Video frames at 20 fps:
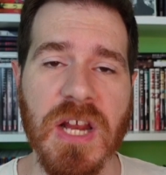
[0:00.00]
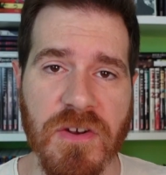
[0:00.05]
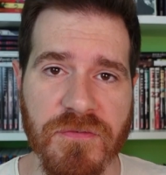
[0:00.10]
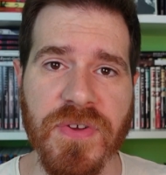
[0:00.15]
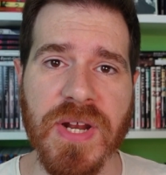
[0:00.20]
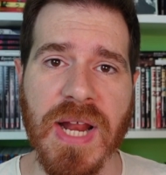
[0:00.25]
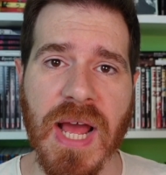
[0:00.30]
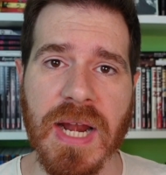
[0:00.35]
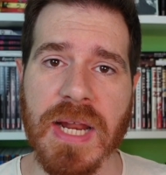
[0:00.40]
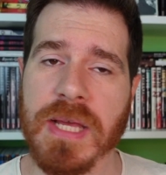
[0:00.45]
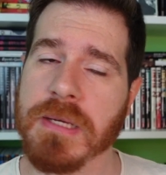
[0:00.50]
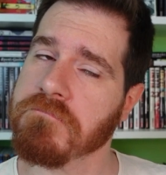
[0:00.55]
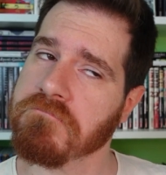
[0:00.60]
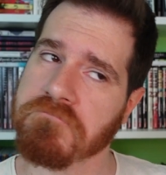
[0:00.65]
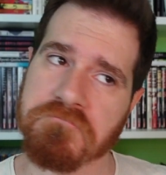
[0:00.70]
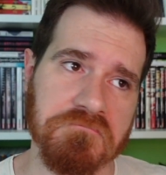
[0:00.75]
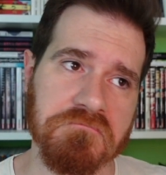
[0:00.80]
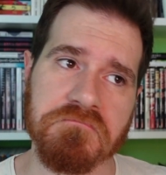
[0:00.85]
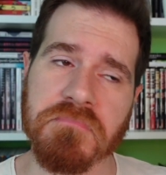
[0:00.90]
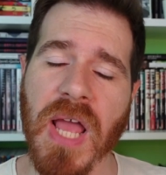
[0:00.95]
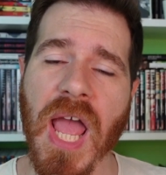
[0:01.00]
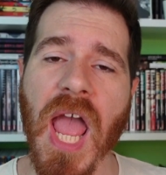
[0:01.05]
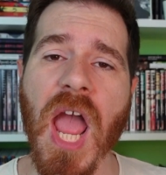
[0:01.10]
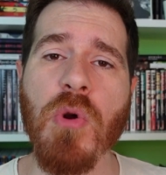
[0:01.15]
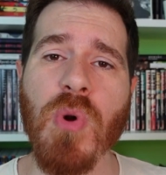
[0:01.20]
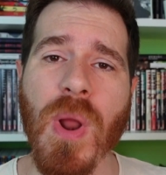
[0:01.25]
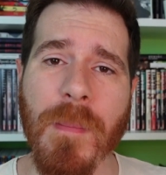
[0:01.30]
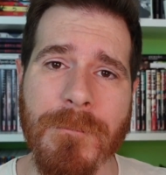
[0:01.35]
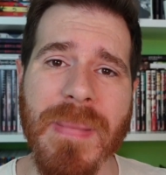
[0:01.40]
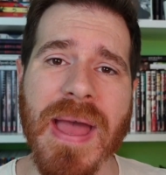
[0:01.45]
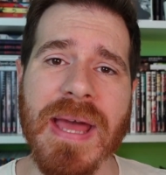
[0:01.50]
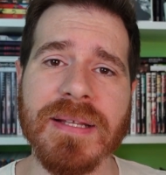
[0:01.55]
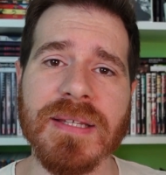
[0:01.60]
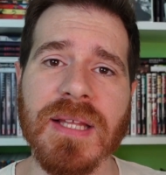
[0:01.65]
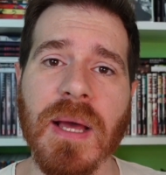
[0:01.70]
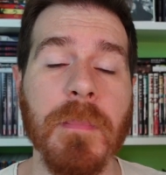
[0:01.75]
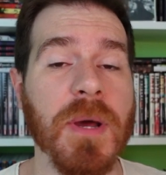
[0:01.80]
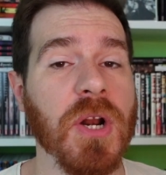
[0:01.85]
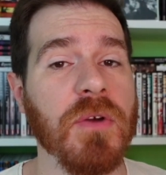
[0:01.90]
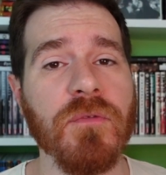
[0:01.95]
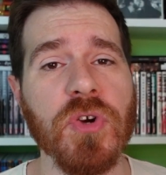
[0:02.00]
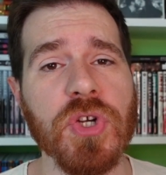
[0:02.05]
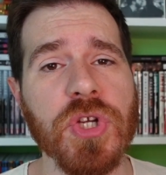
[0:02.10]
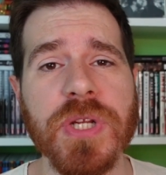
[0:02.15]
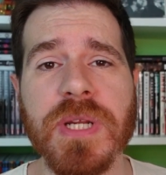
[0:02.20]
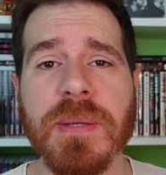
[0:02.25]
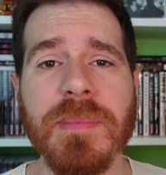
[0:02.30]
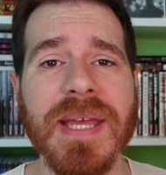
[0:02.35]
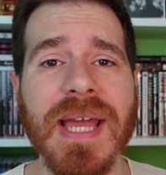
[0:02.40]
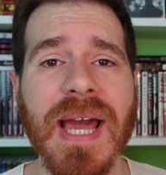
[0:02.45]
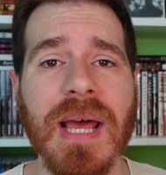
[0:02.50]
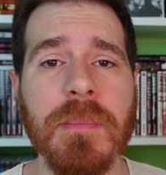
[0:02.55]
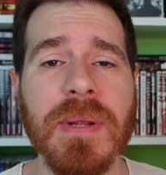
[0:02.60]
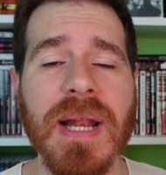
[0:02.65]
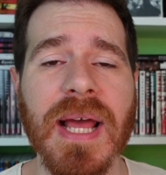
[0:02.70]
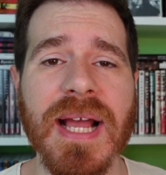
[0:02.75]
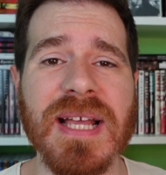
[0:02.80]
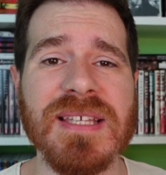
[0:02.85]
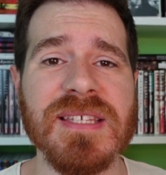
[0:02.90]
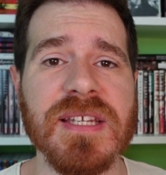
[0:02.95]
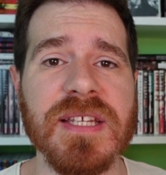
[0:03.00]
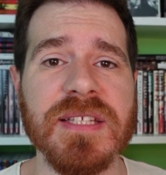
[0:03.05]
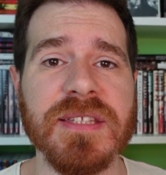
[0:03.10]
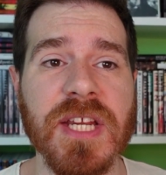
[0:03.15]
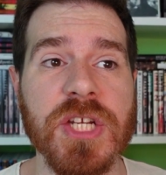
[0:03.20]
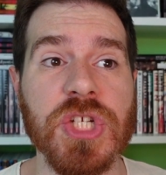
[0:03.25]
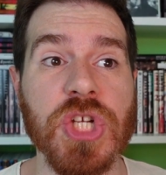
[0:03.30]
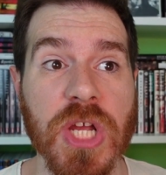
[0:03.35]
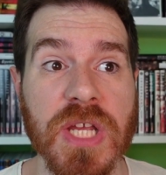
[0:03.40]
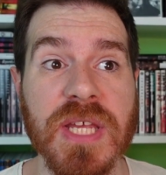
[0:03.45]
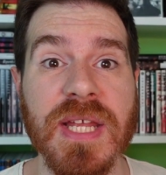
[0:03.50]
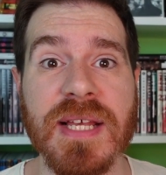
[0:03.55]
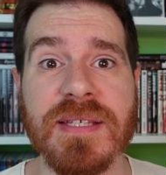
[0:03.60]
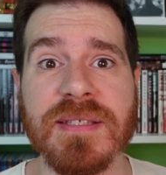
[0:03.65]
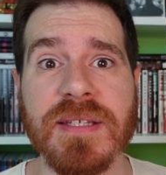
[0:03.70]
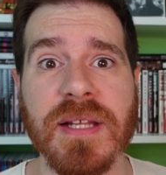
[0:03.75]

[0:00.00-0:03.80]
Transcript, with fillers: Il finale è una merda, ma non voglio inimicarmi la casa editrice e chi l'ha